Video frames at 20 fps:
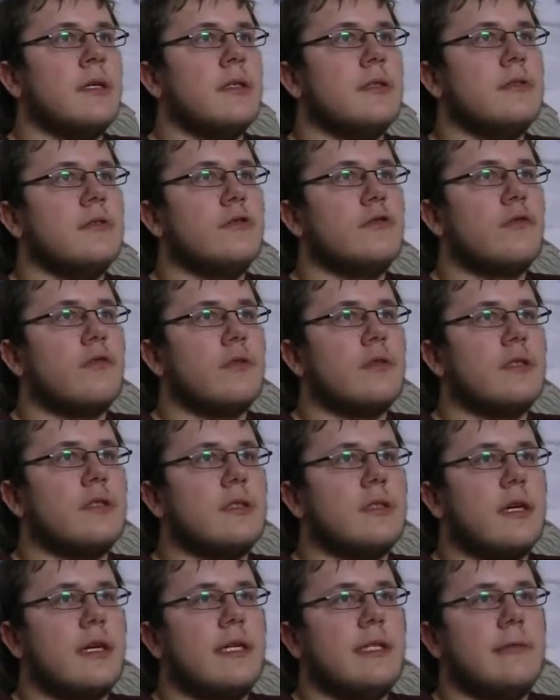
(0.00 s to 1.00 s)

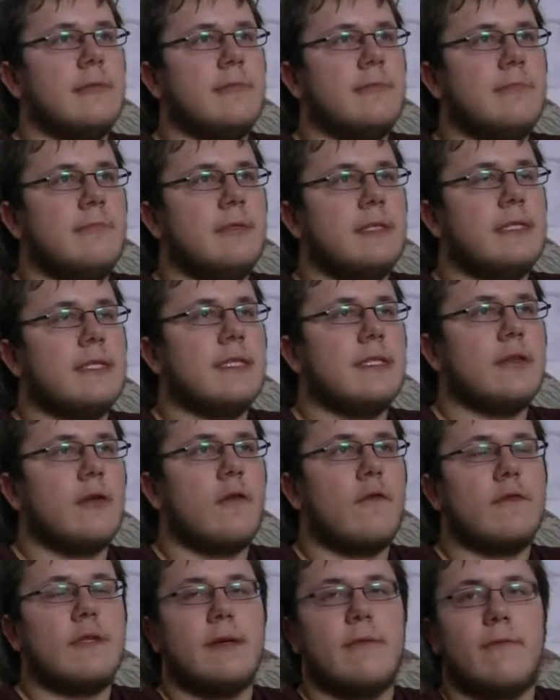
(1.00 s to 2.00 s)
dort ein bisschen
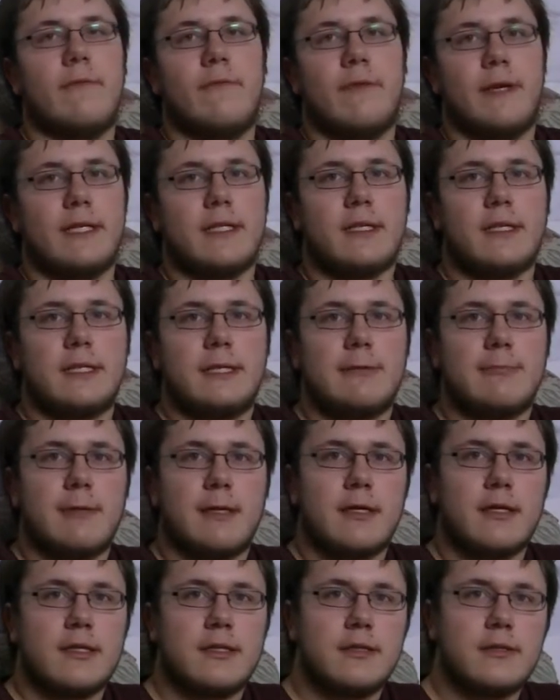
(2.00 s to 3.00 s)
auf dem
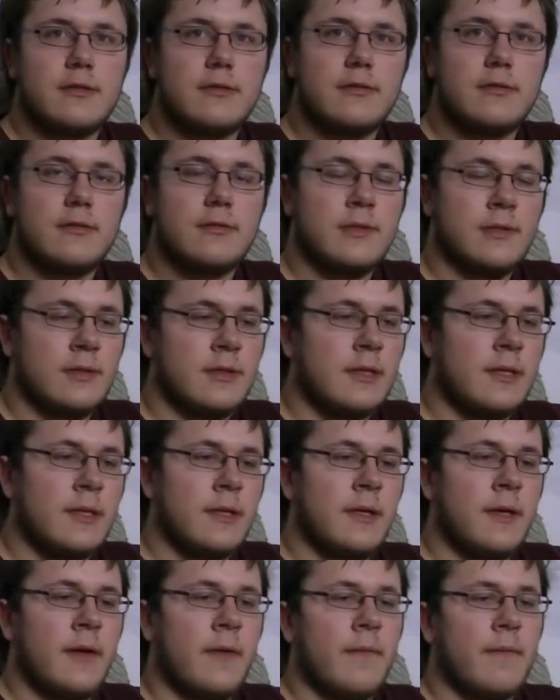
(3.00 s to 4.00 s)
Weihnachtsmarkt in
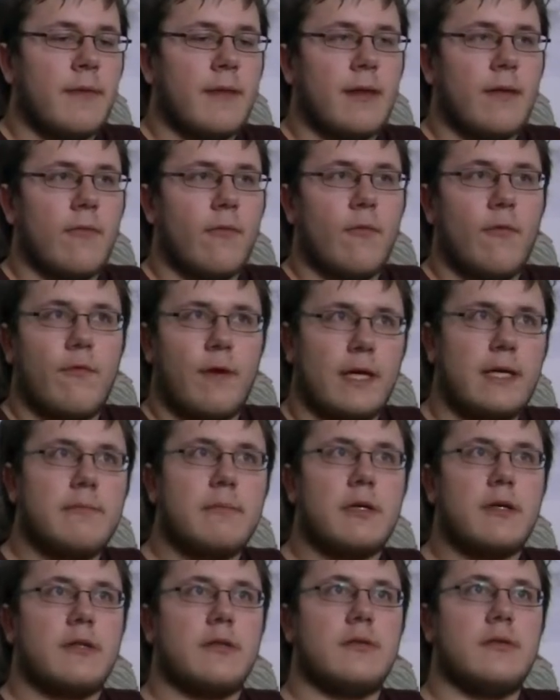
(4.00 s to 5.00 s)

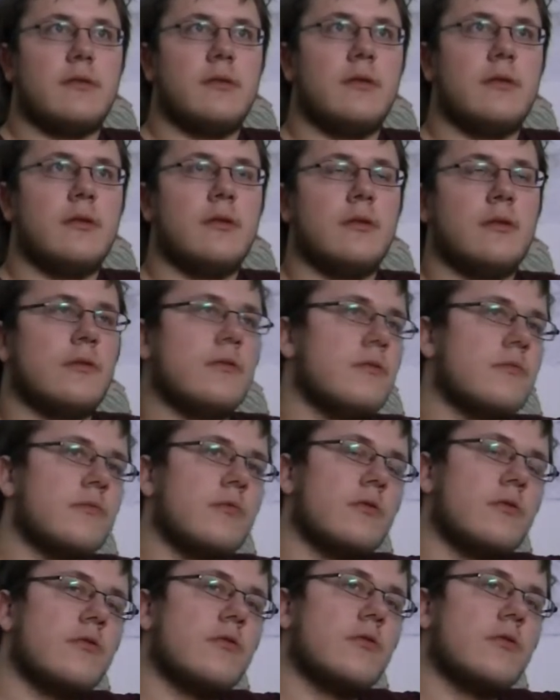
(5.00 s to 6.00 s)
Weimar
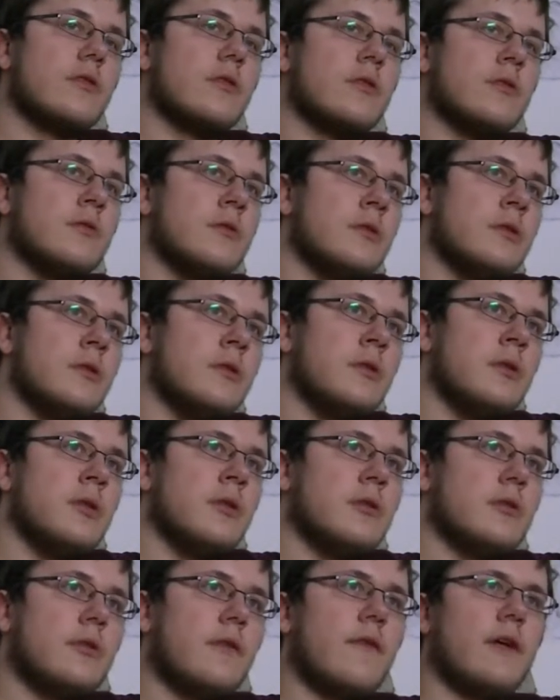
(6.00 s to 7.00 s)
umgeguckt.
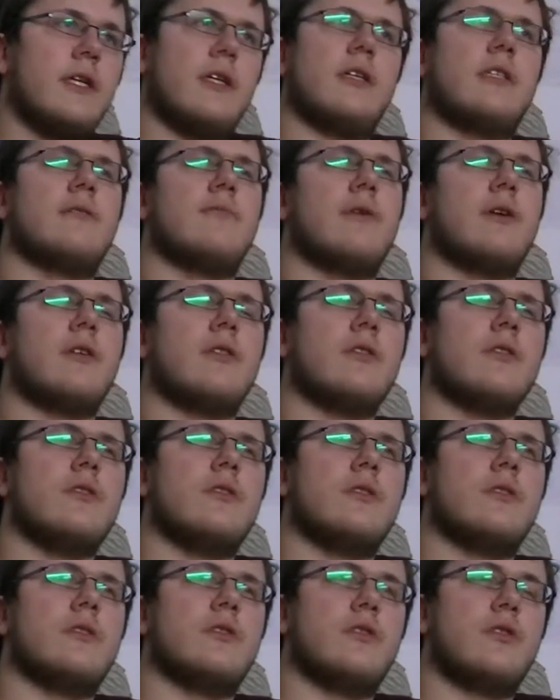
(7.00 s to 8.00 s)
Der Weihnachtsmarkt
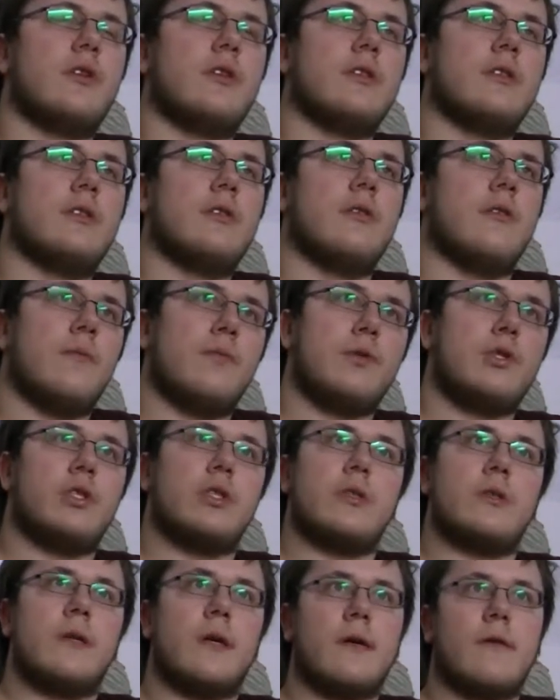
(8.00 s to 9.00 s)
ist ganz
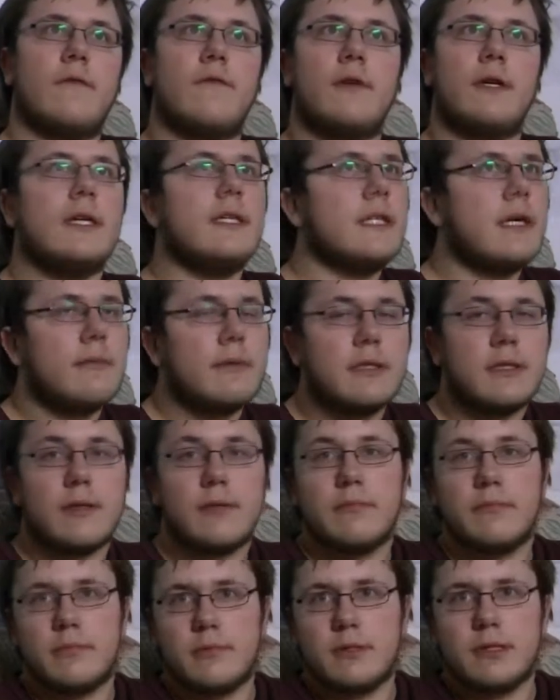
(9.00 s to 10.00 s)
hübsch. Da vielleicht habe ich da,
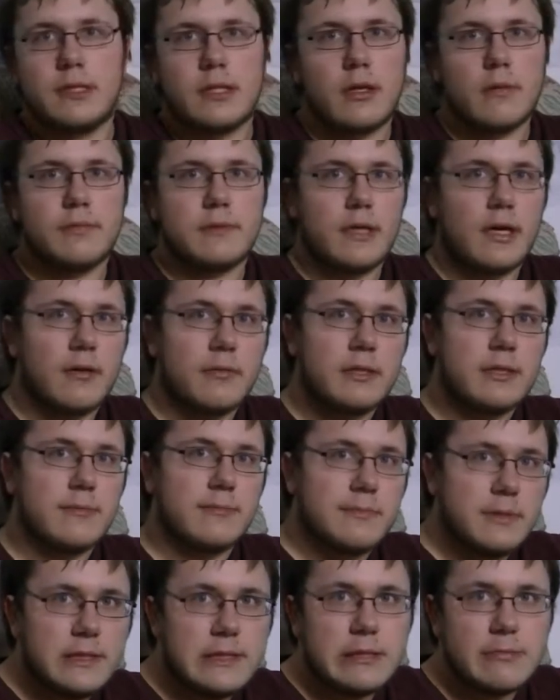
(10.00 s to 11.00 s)
ich glaube, da habe ich ein
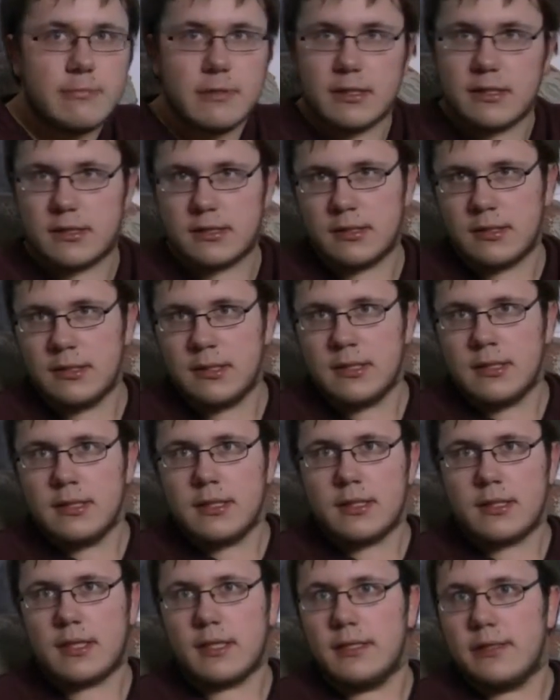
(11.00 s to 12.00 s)
Bild mit.
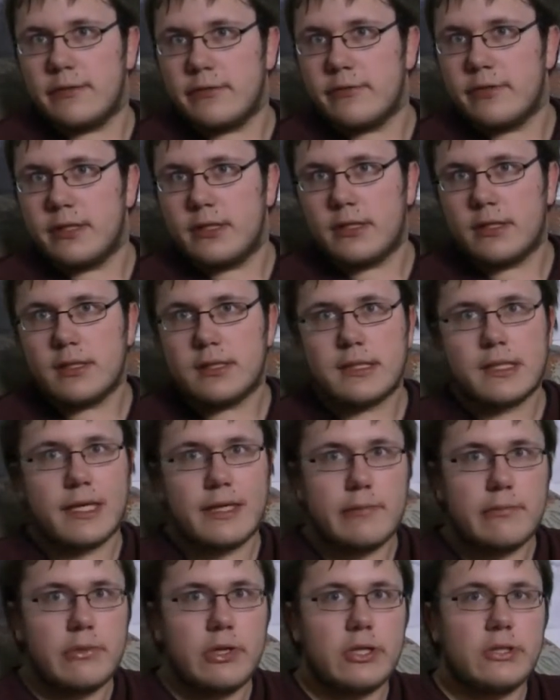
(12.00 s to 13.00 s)
Kann ich euch jetzt
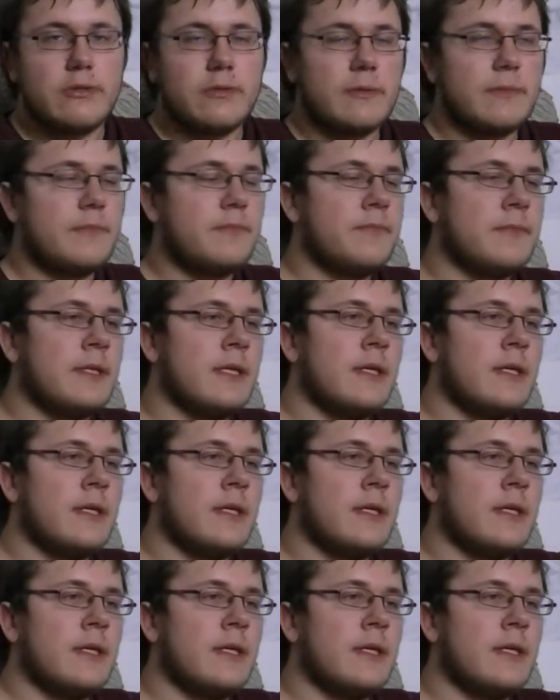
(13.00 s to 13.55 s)
einblenden.